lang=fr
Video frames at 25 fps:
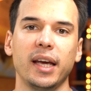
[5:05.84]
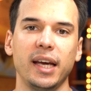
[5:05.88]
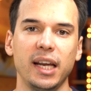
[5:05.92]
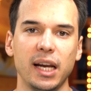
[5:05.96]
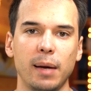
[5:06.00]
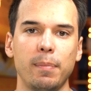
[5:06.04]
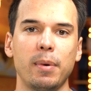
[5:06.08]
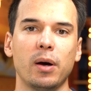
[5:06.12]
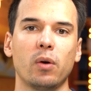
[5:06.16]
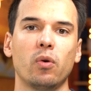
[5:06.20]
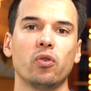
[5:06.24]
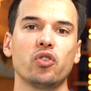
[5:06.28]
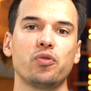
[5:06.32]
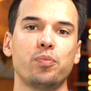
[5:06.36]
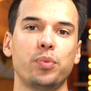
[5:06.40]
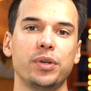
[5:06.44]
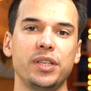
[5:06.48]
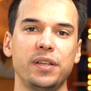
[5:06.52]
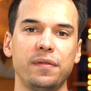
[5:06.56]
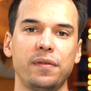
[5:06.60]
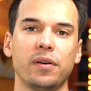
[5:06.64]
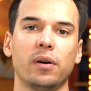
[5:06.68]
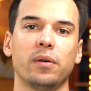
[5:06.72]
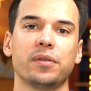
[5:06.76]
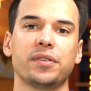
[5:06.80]
Et là par contre, je peux
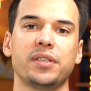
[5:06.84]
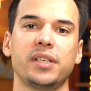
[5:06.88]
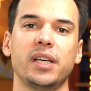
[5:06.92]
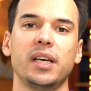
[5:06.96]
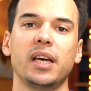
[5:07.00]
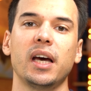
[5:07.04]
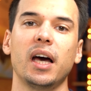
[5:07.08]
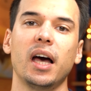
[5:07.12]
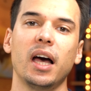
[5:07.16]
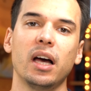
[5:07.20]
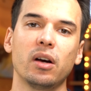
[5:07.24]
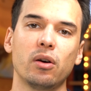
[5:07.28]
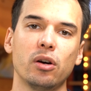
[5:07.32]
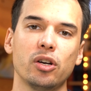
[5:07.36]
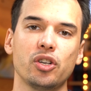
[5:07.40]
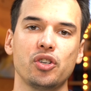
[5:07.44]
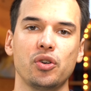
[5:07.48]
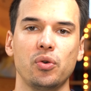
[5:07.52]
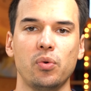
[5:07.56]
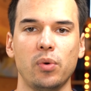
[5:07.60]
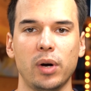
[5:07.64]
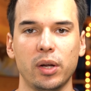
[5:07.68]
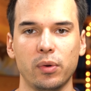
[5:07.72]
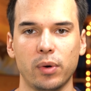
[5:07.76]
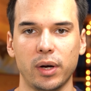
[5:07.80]
différencier à gauche
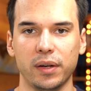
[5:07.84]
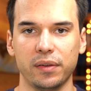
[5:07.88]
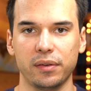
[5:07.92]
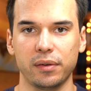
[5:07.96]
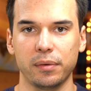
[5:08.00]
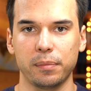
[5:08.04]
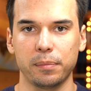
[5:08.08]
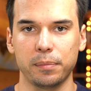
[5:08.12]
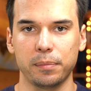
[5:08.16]
ou à droite.